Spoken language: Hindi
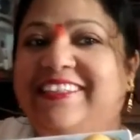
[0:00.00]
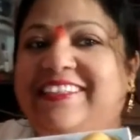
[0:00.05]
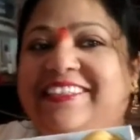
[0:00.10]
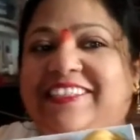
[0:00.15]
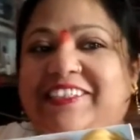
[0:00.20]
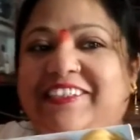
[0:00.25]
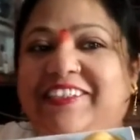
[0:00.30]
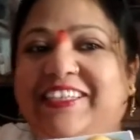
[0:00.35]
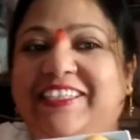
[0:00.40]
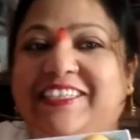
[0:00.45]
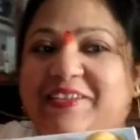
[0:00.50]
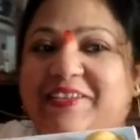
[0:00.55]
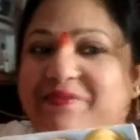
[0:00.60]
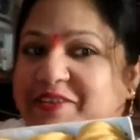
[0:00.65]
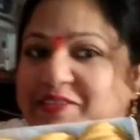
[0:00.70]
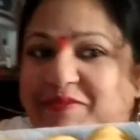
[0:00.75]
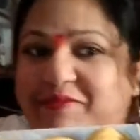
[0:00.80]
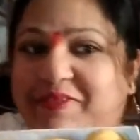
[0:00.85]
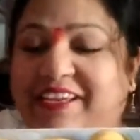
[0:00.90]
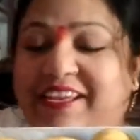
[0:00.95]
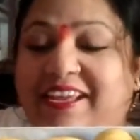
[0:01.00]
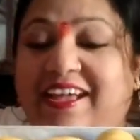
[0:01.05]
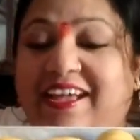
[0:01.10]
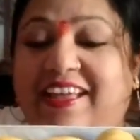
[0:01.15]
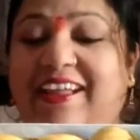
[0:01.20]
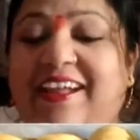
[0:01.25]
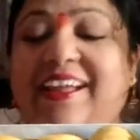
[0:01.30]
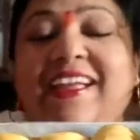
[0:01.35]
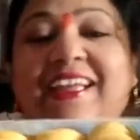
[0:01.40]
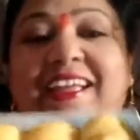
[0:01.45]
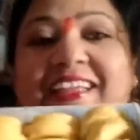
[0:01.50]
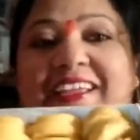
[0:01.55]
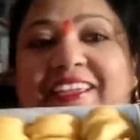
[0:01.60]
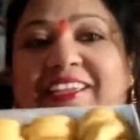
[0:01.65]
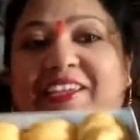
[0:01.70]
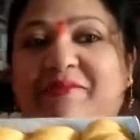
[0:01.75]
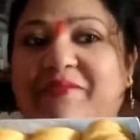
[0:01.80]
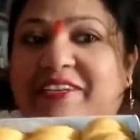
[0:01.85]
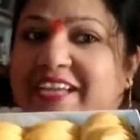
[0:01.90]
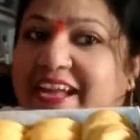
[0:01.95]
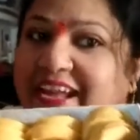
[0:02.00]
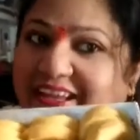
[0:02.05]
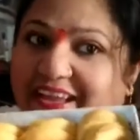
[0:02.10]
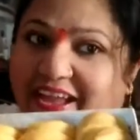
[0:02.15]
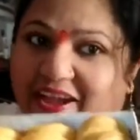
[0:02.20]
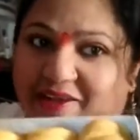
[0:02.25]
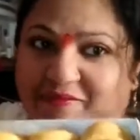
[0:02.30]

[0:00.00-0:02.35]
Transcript: जो है समझ में नहीं आ रहा ये मिठाई